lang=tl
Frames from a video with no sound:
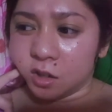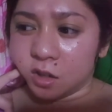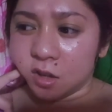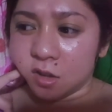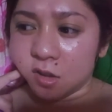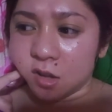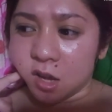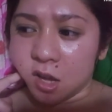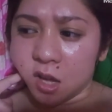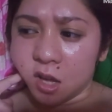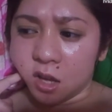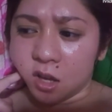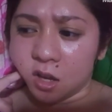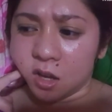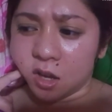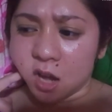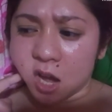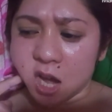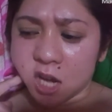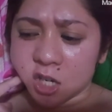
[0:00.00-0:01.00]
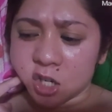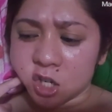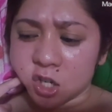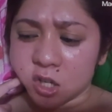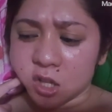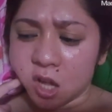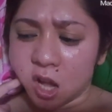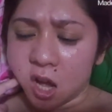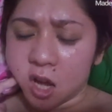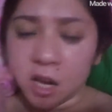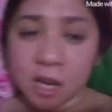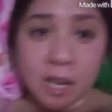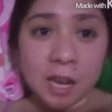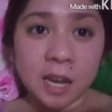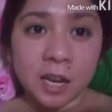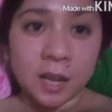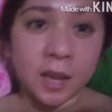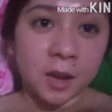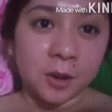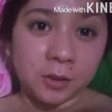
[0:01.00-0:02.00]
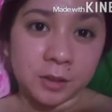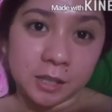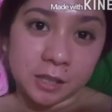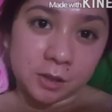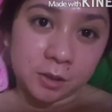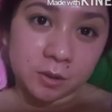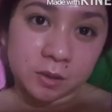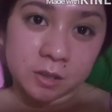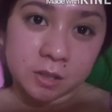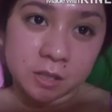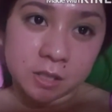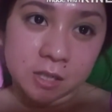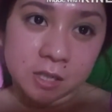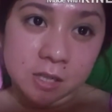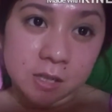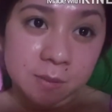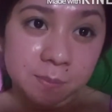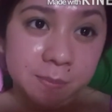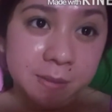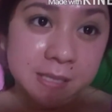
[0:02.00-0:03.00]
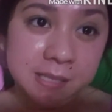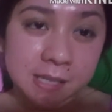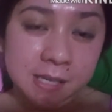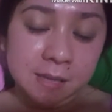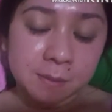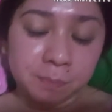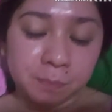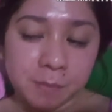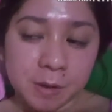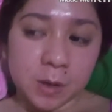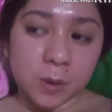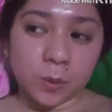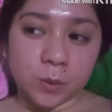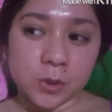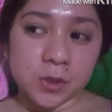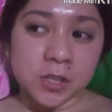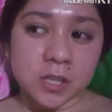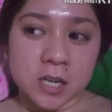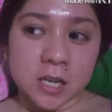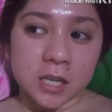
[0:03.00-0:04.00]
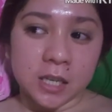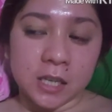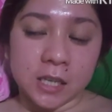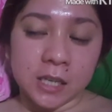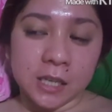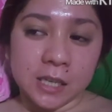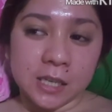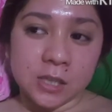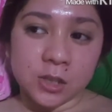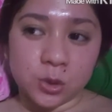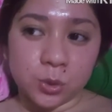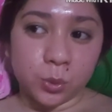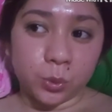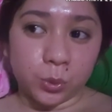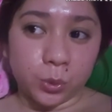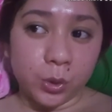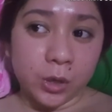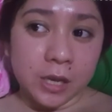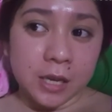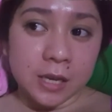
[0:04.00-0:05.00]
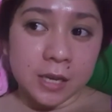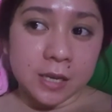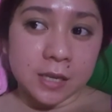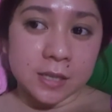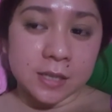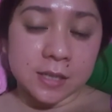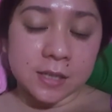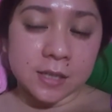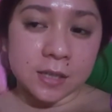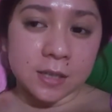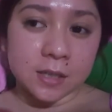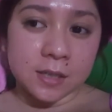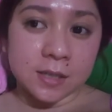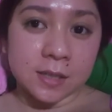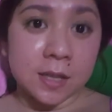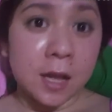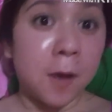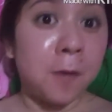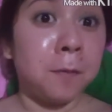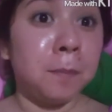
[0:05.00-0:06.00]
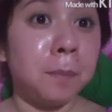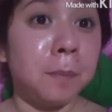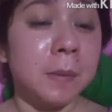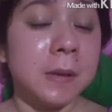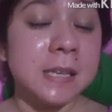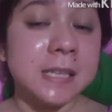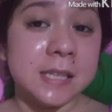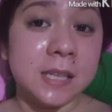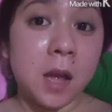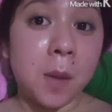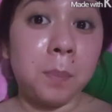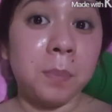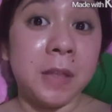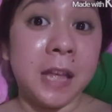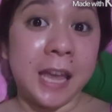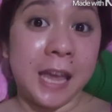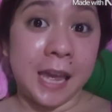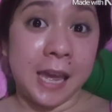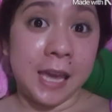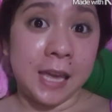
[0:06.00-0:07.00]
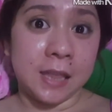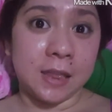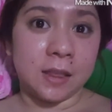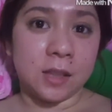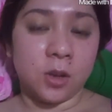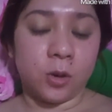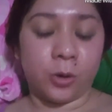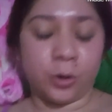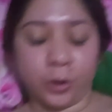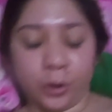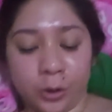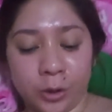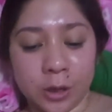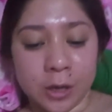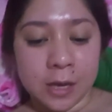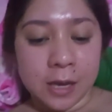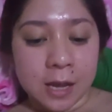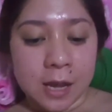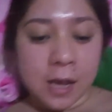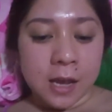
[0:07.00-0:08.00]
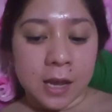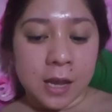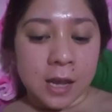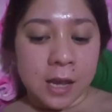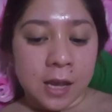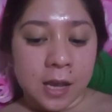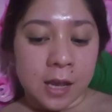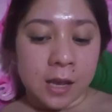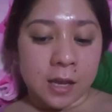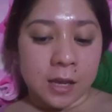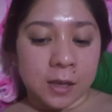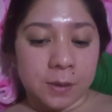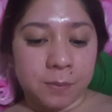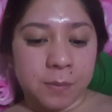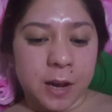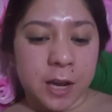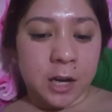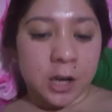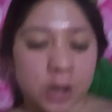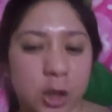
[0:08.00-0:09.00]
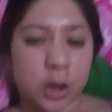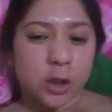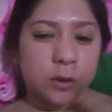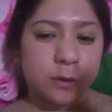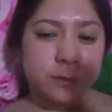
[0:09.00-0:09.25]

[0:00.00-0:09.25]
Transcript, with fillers: Kasi, hashtag, ilalagay ko dito. Basta, pinos yan ni Liz Uy. Stop, stop the hate, yon Parang,